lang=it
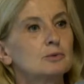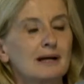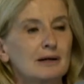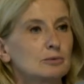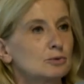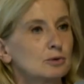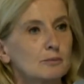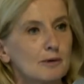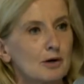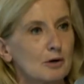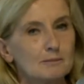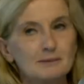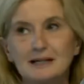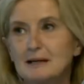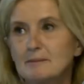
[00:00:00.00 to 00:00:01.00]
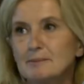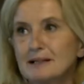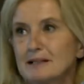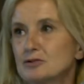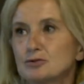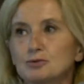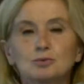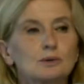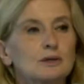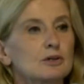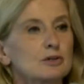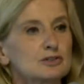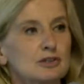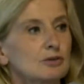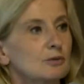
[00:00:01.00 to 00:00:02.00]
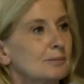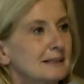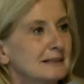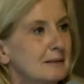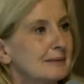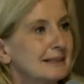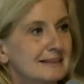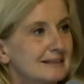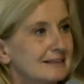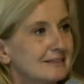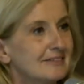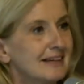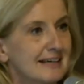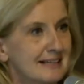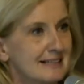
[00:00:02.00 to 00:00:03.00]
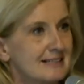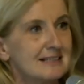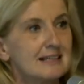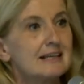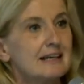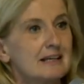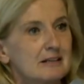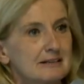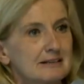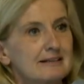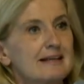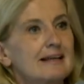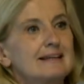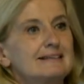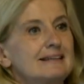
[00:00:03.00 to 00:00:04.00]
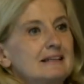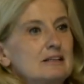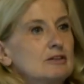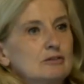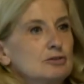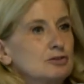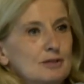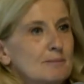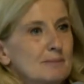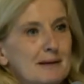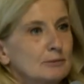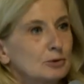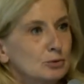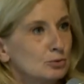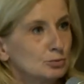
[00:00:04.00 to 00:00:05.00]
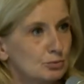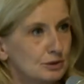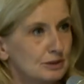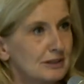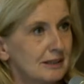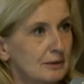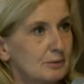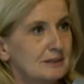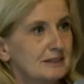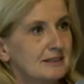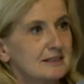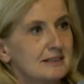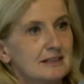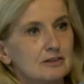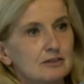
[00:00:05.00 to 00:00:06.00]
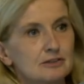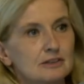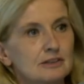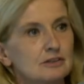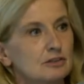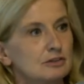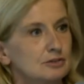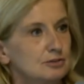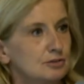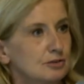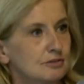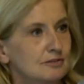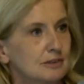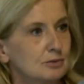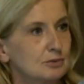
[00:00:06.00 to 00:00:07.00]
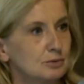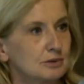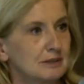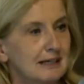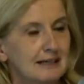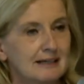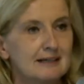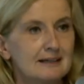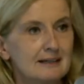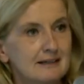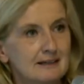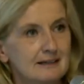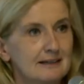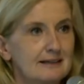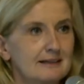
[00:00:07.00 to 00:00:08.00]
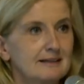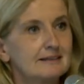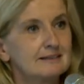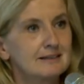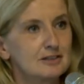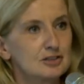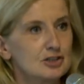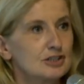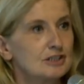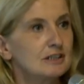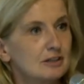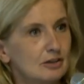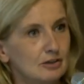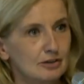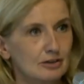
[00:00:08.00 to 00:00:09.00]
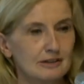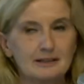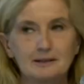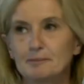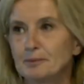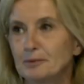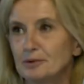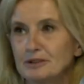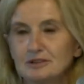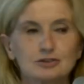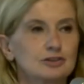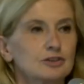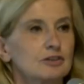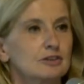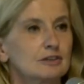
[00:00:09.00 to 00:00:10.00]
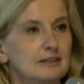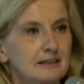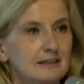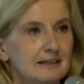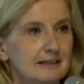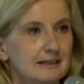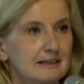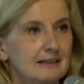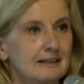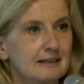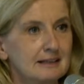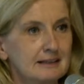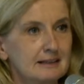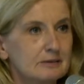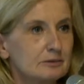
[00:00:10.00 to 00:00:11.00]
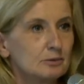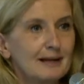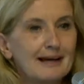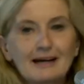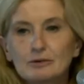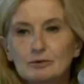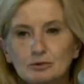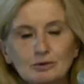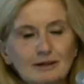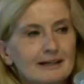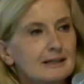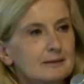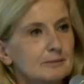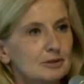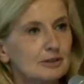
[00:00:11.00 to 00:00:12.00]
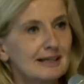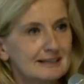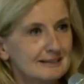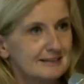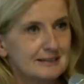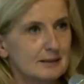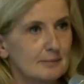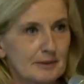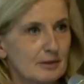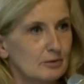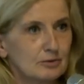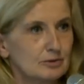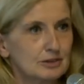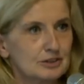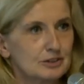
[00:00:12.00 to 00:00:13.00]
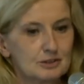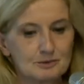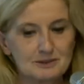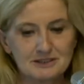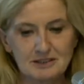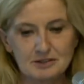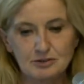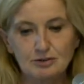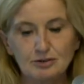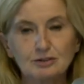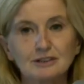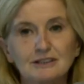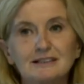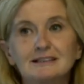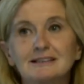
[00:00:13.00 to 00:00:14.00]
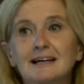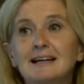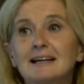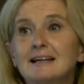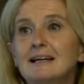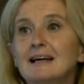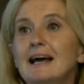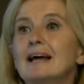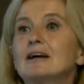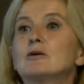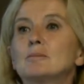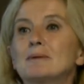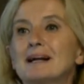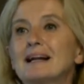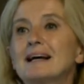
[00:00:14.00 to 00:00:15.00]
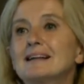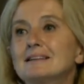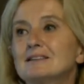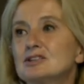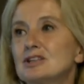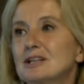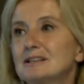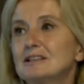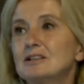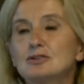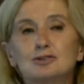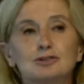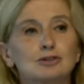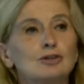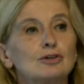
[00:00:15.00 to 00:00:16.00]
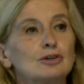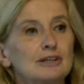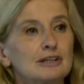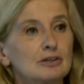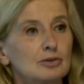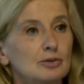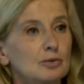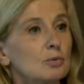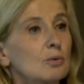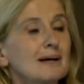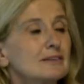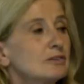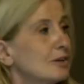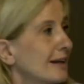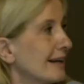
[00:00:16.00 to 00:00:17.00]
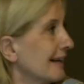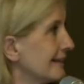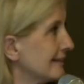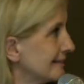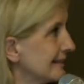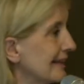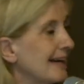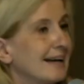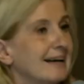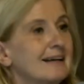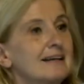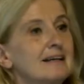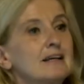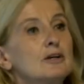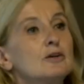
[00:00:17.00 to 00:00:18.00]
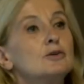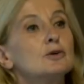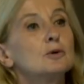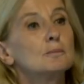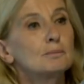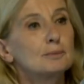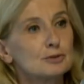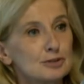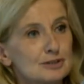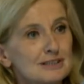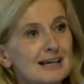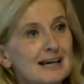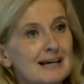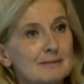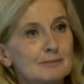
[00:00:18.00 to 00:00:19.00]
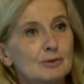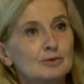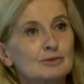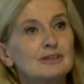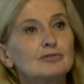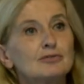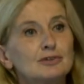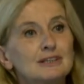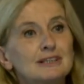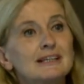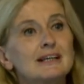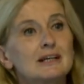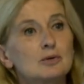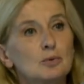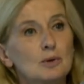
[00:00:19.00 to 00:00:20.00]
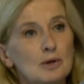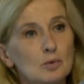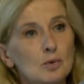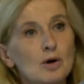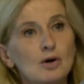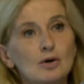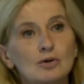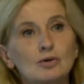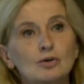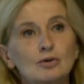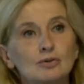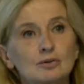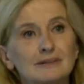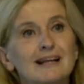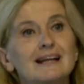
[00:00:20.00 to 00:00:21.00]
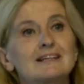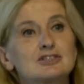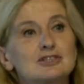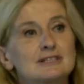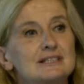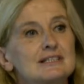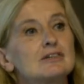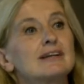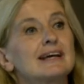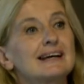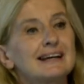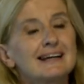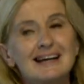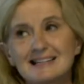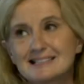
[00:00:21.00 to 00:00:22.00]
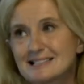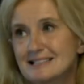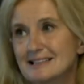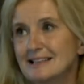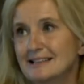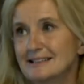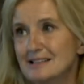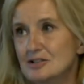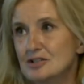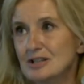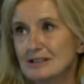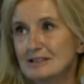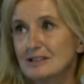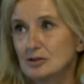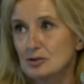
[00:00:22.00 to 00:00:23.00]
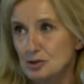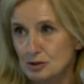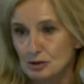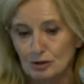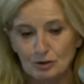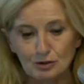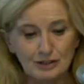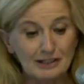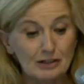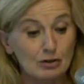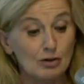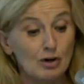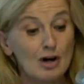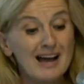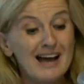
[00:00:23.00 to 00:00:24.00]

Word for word: un'automobile, perché sono due cose completamente diverse e, e, lo sappiamo tutti e quindi se io dico sono venuta eh, in triciclo e poi ho il un'auto anche modesta, però uno dice questa è stordita. Ecco, parlare di giardino storico quando in realtà non possiamo definire quel luogo nell'accezione classica del giardino storico,